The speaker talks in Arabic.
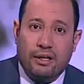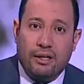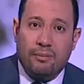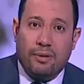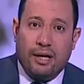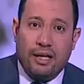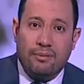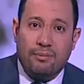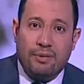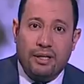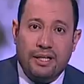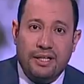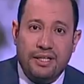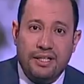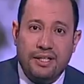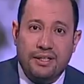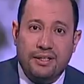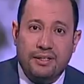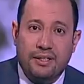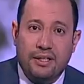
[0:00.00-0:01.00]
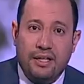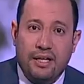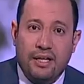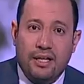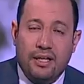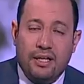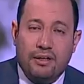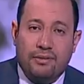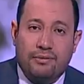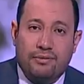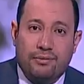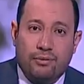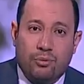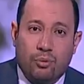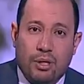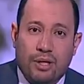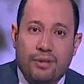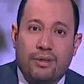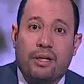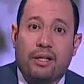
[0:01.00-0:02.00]
4 ملايين
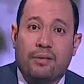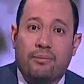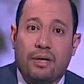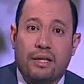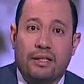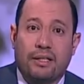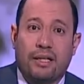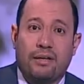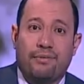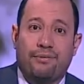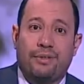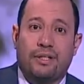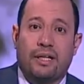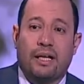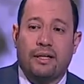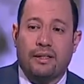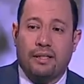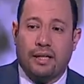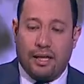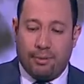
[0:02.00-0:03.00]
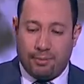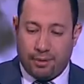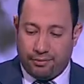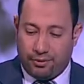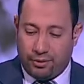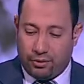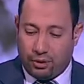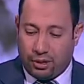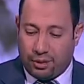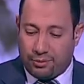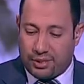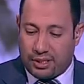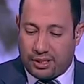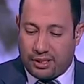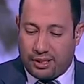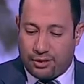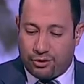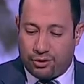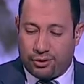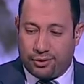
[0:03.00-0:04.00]
و300 ألف في نهاية العام
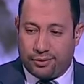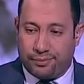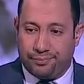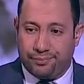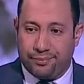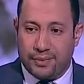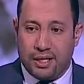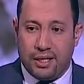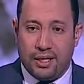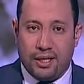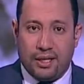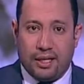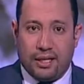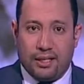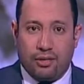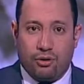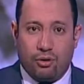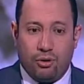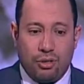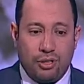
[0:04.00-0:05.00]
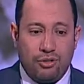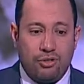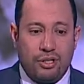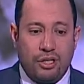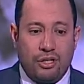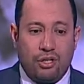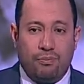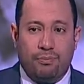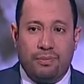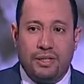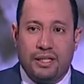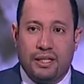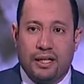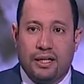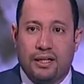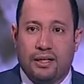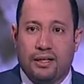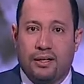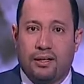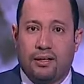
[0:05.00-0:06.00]
2015 هذا كله يجري اليوم
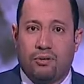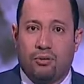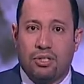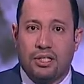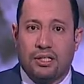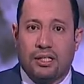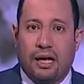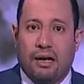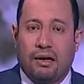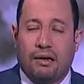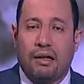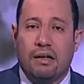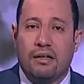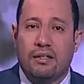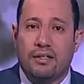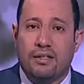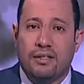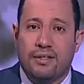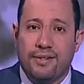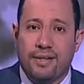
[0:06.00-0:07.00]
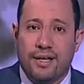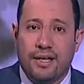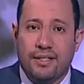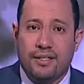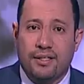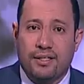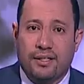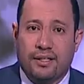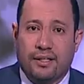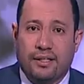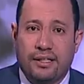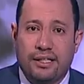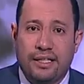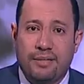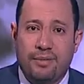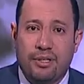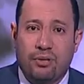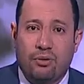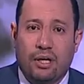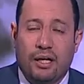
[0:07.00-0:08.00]
بين وسط حراك سياسي
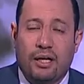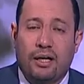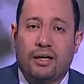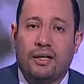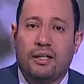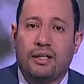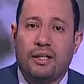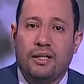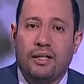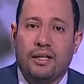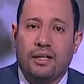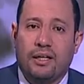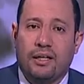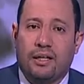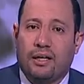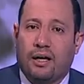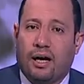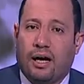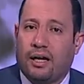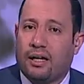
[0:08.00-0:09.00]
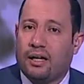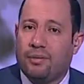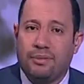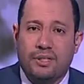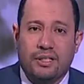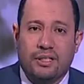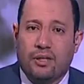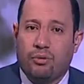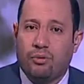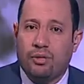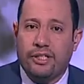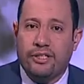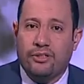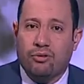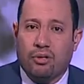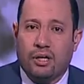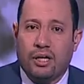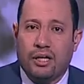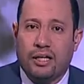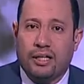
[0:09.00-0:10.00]
إقليمي وعربي دولي
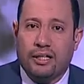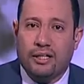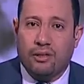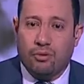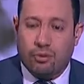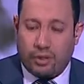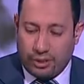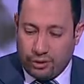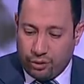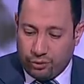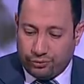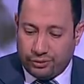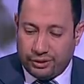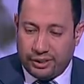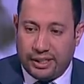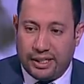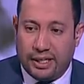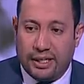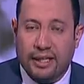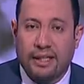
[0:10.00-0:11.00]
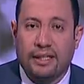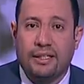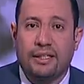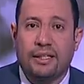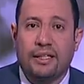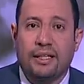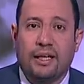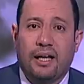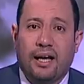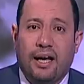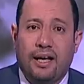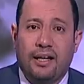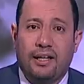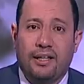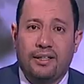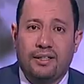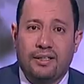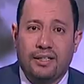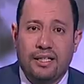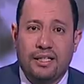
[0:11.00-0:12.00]
يقال أنه قد يفضي إلى حل
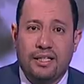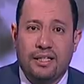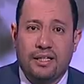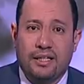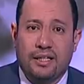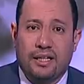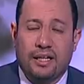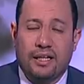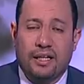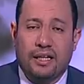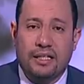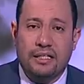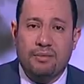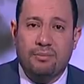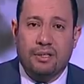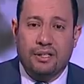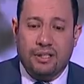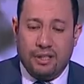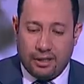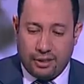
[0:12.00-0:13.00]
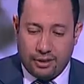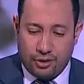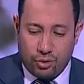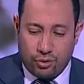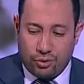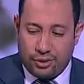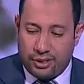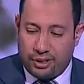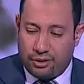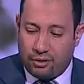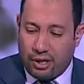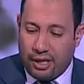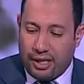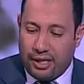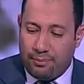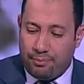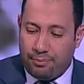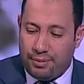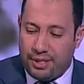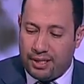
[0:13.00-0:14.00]
للأزمة السورية
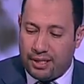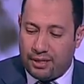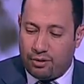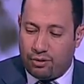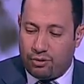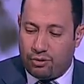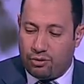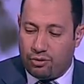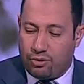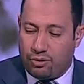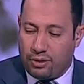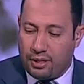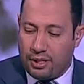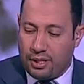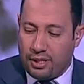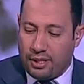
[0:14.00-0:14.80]
أرحب بالدكتور